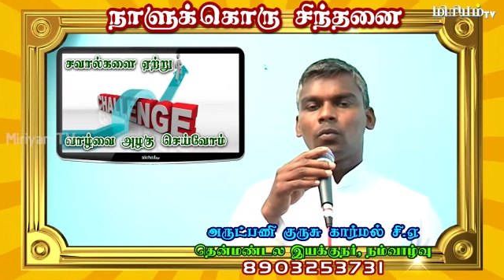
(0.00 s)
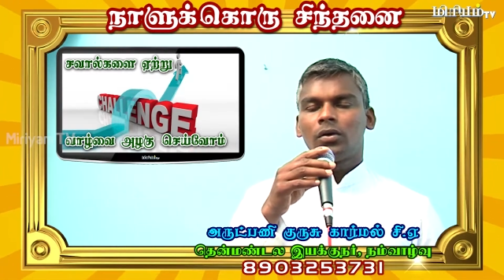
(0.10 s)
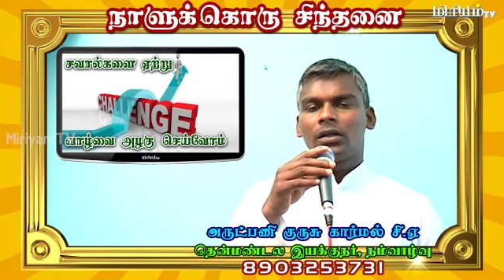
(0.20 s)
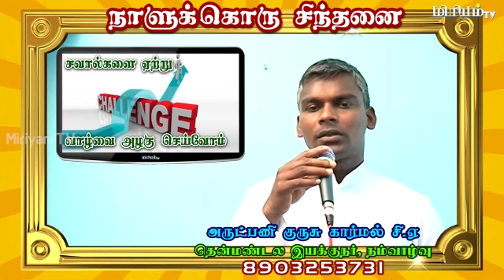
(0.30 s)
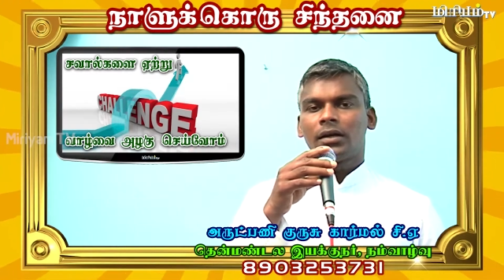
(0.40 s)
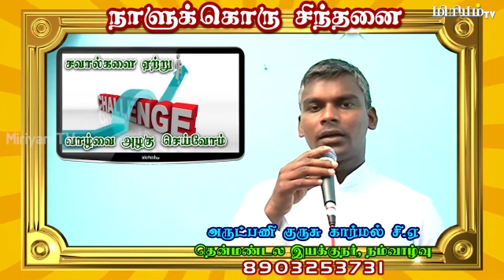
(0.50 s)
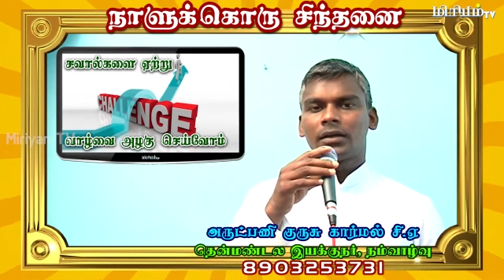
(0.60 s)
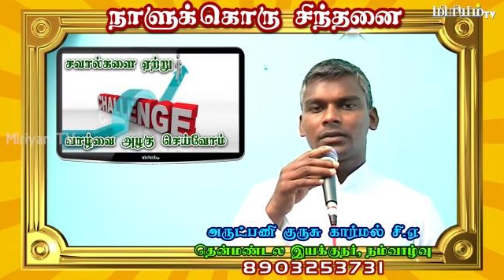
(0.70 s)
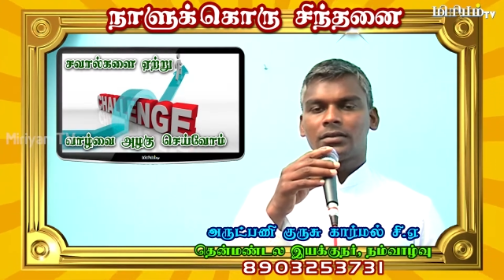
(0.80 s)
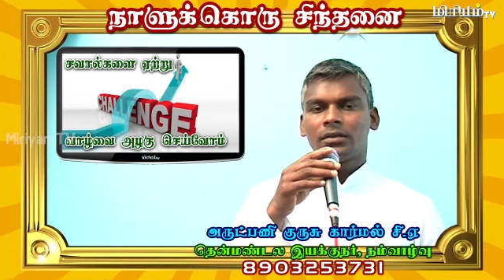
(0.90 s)
உள்ளத்தில்
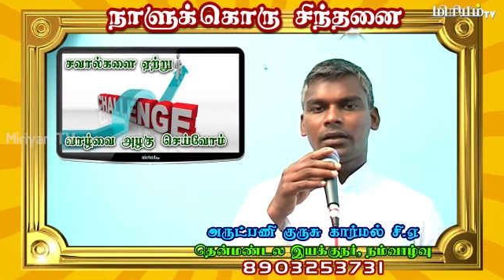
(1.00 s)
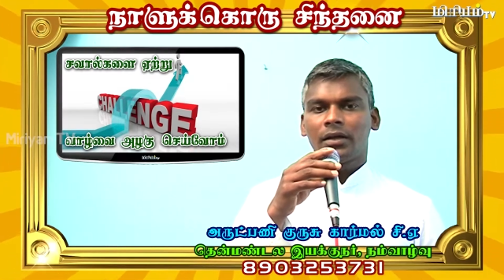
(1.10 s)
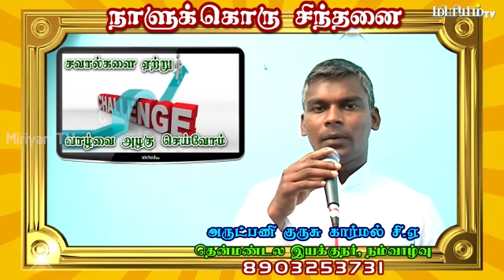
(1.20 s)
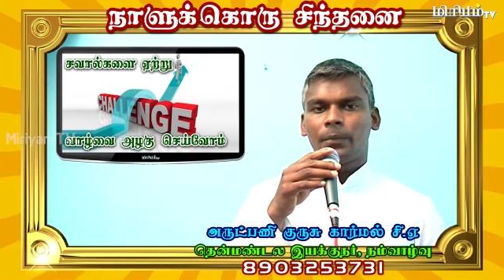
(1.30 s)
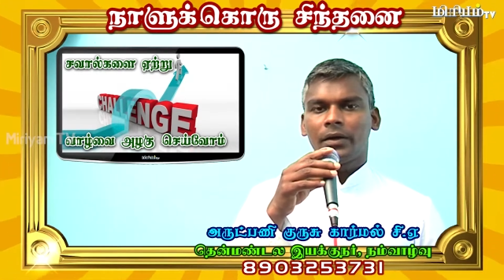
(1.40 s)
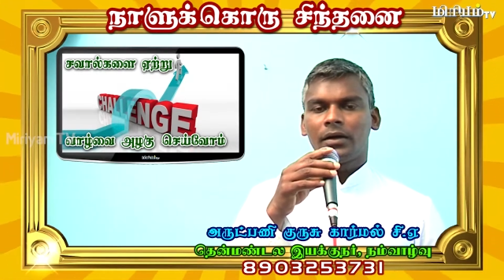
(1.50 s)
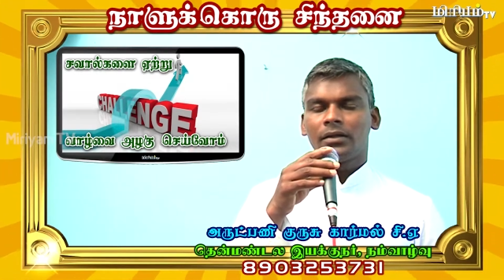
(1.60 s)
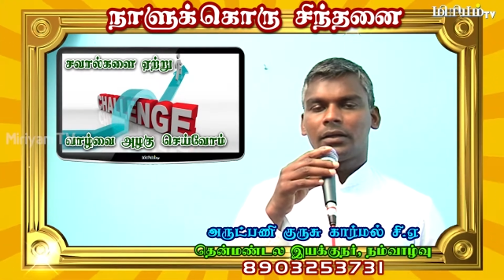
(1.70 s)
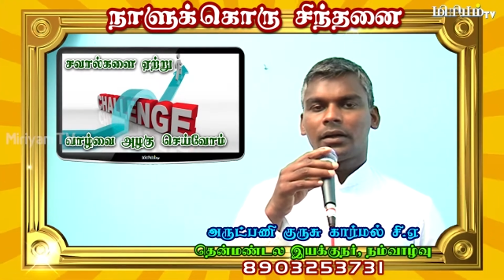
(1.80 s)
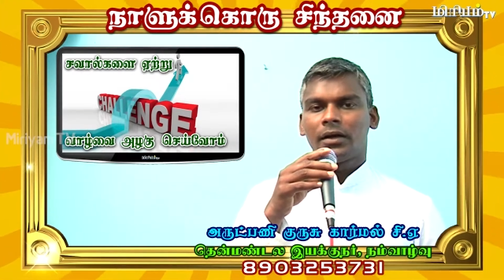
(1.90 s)
எழுகின்ற சிந்தனை அப்படியே
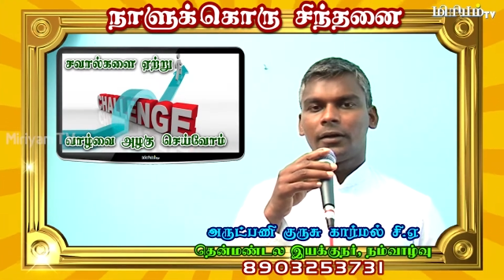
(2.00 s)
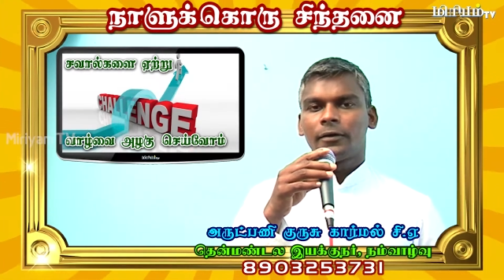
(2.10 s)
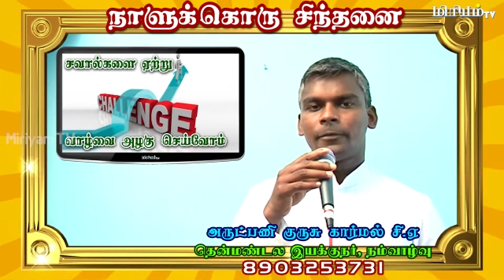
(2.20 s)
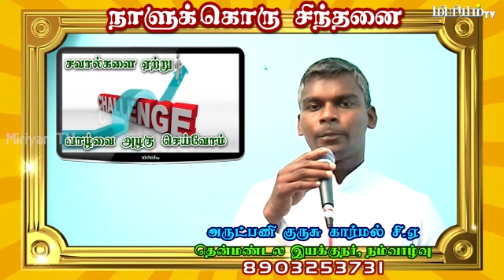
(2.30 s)
எழுதுகிறார்